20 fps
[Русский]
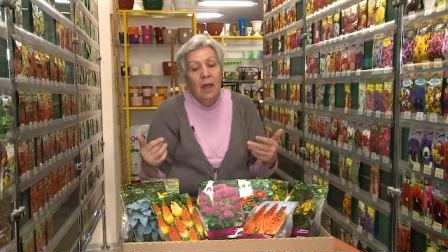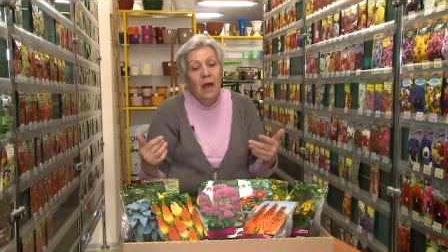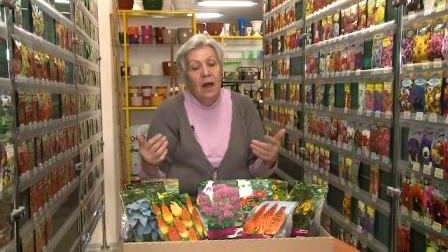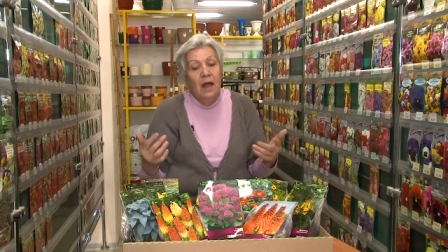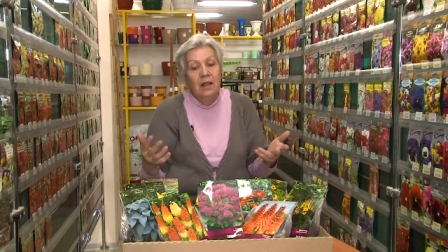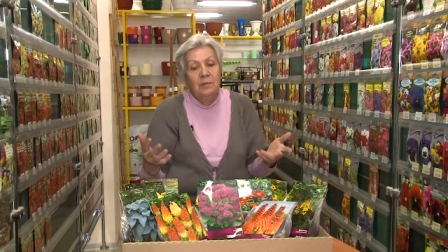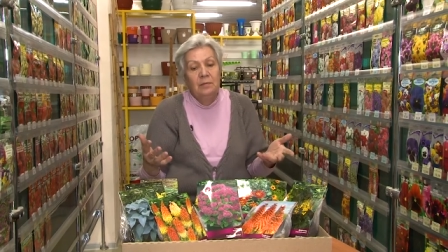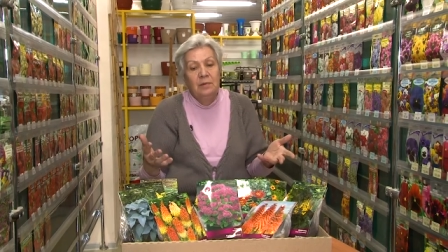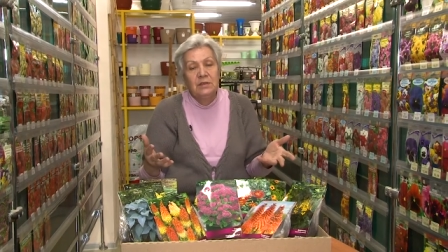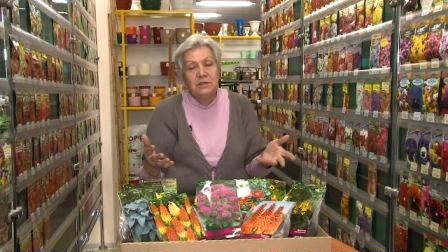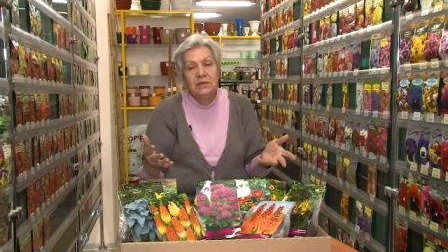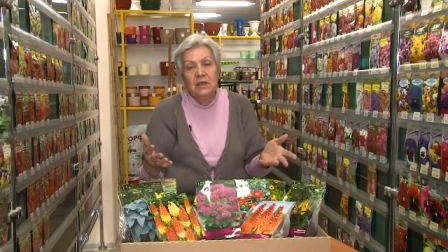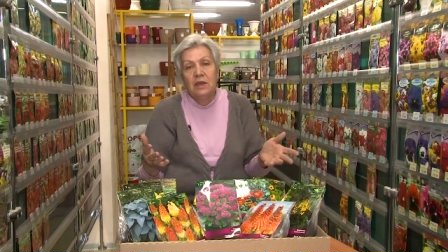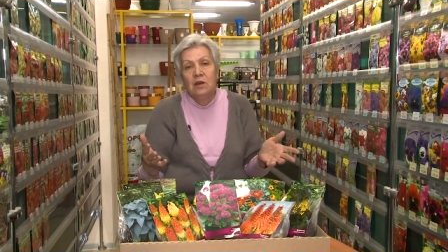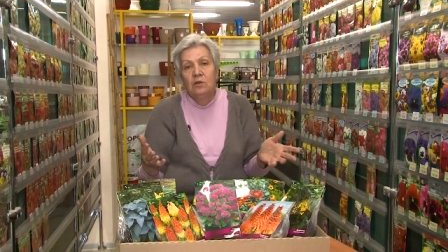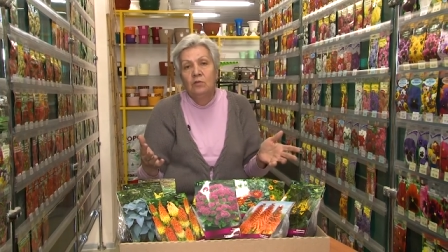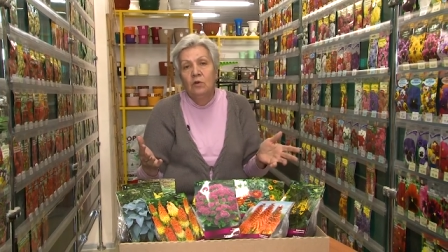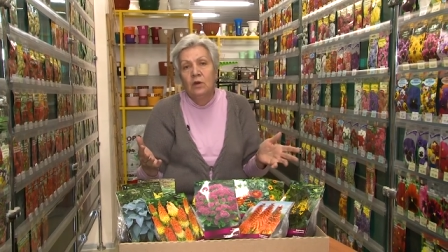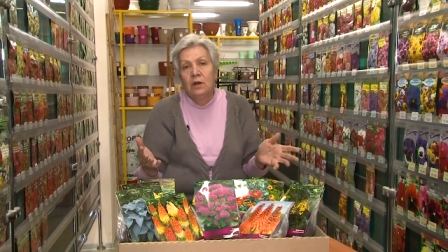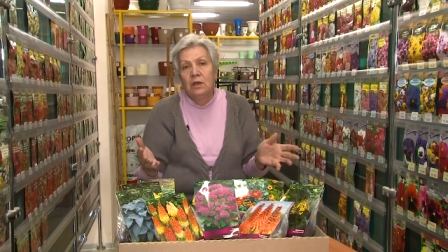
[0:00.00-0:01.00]

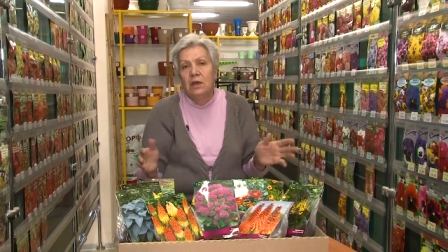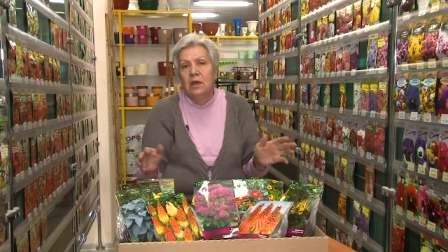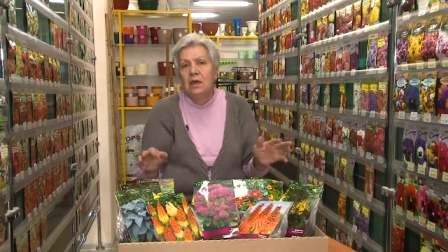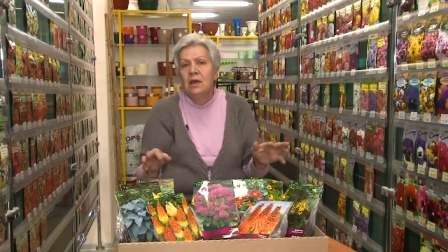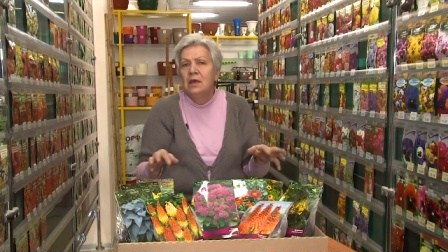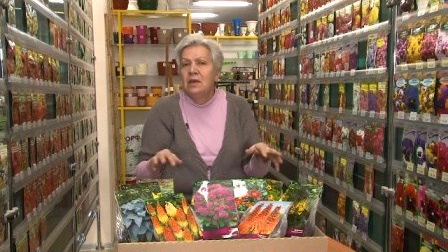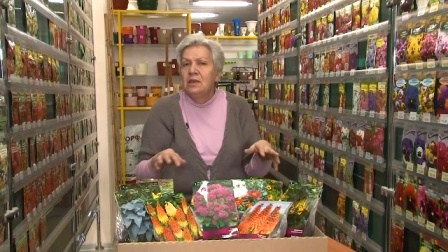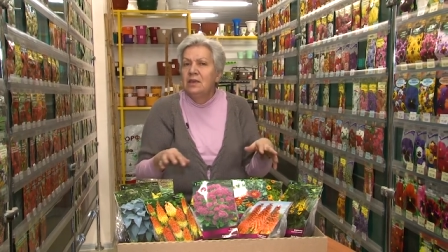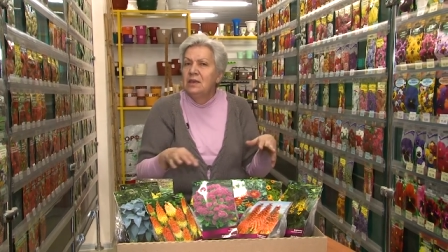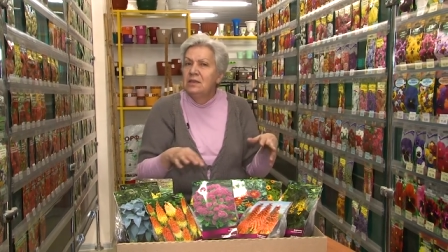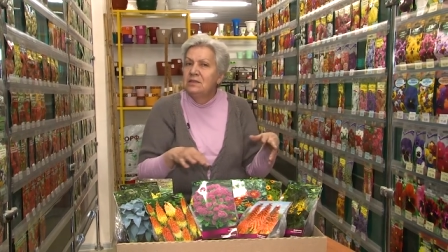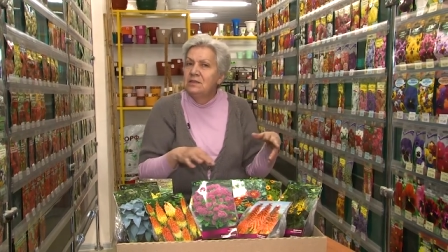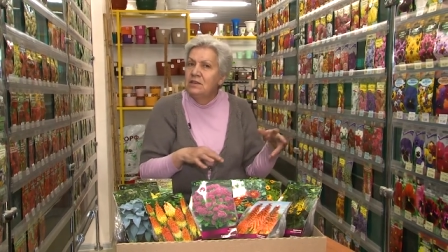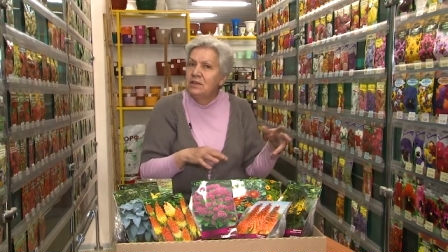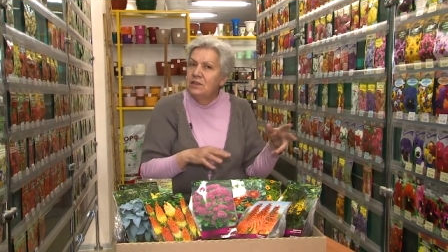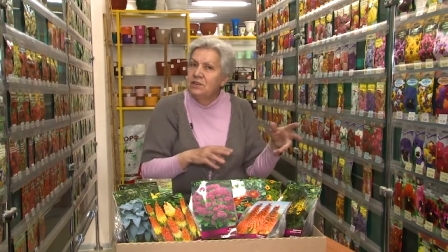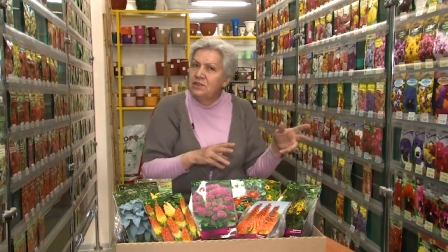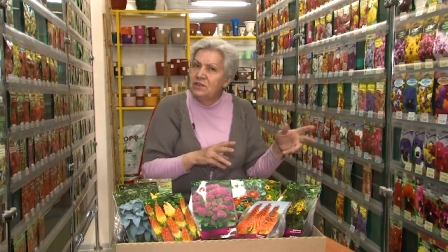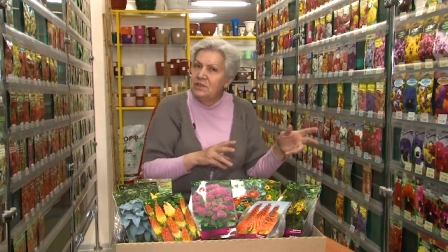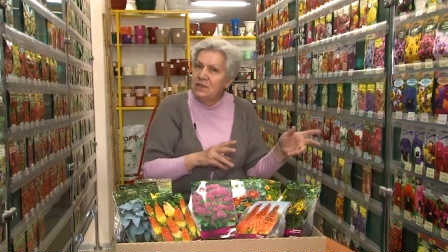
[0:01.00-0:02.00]
Альпийские горки есть
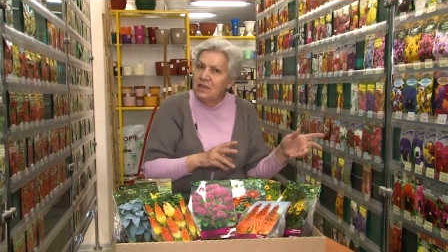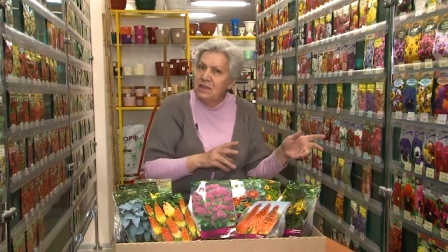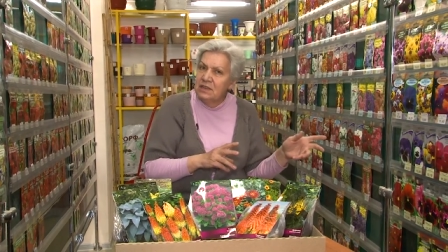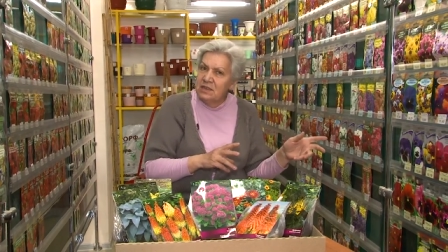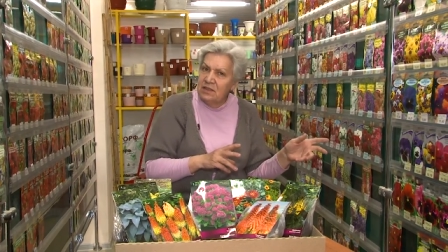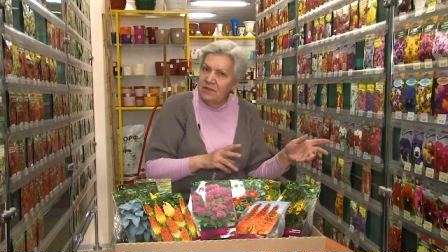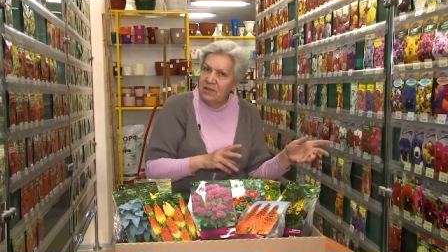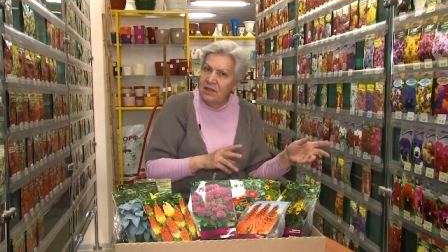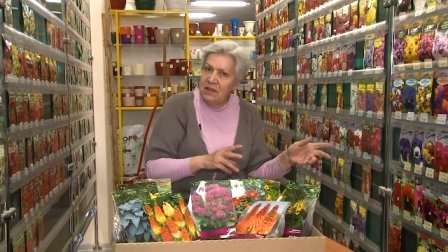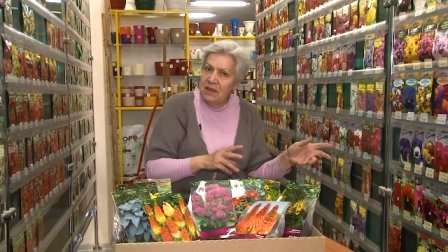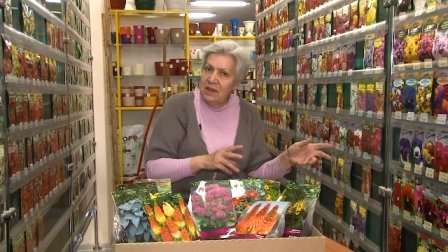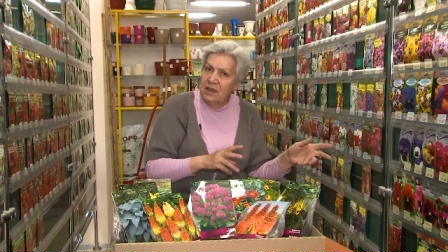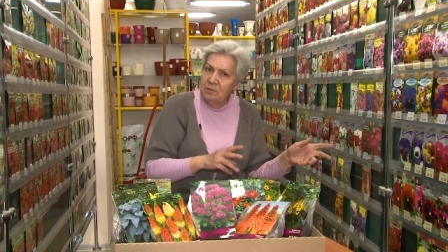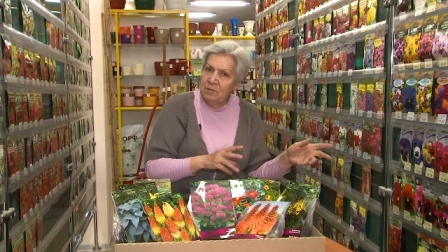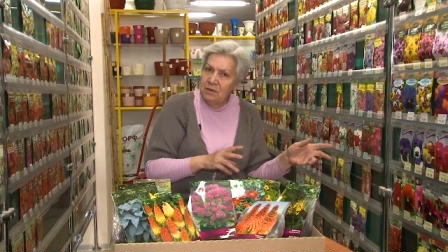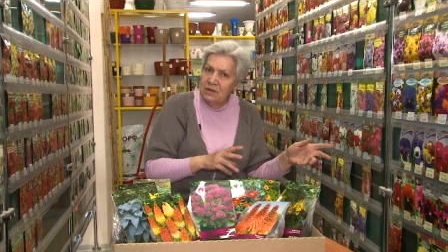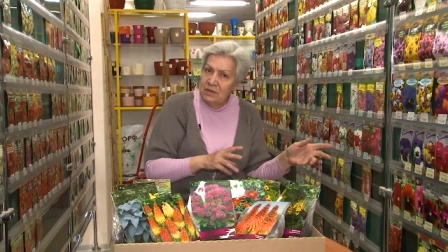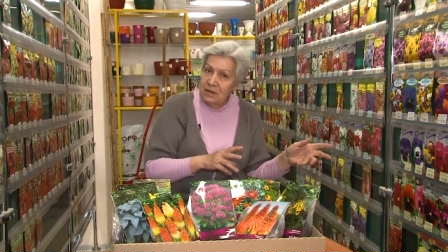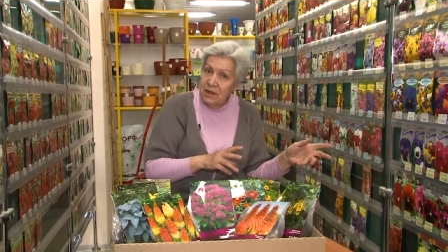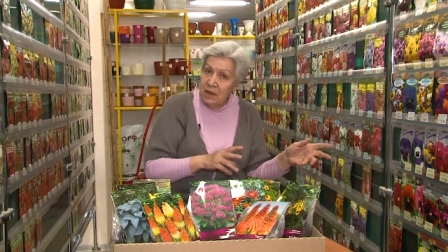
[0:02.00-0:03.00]
естественные
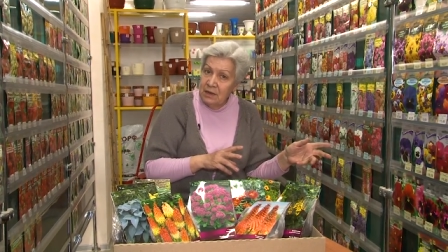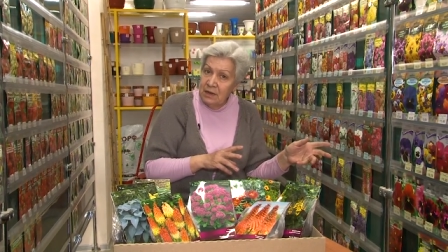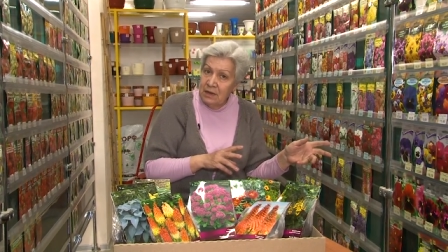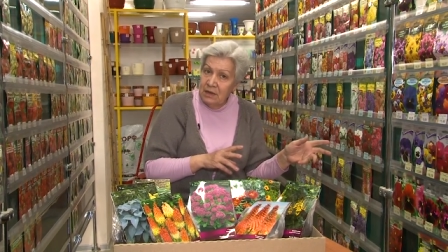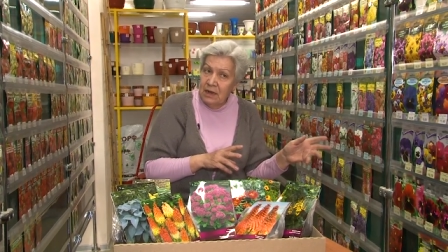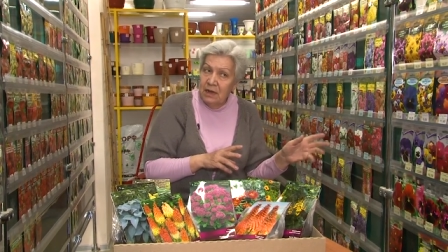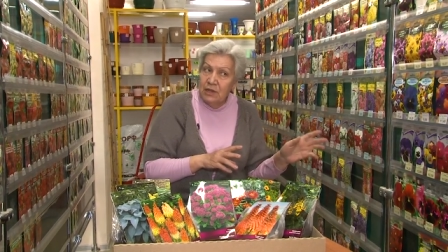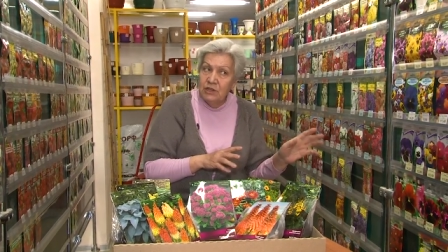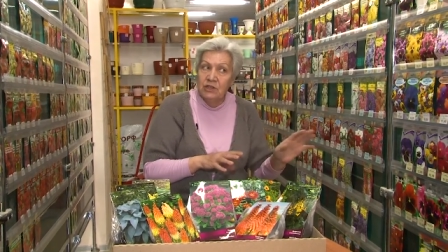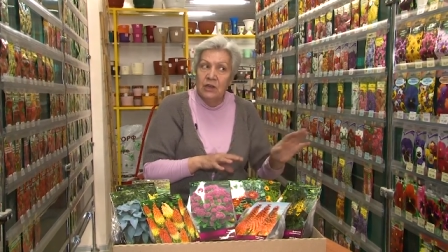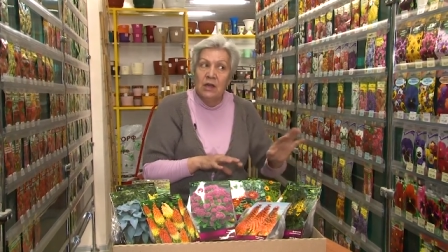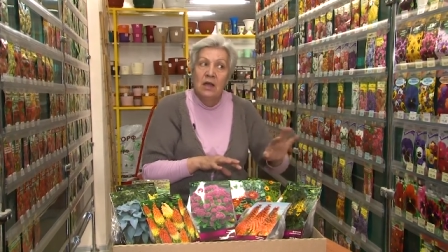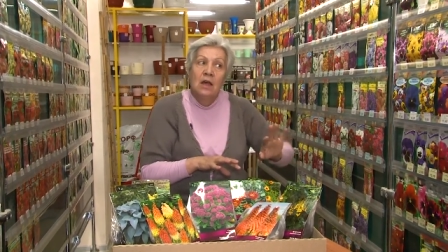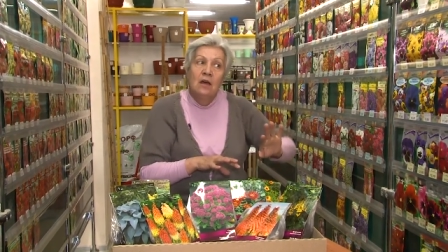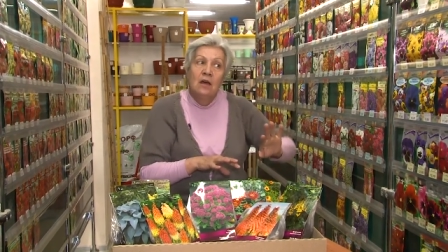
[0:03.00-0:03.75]
места на дачах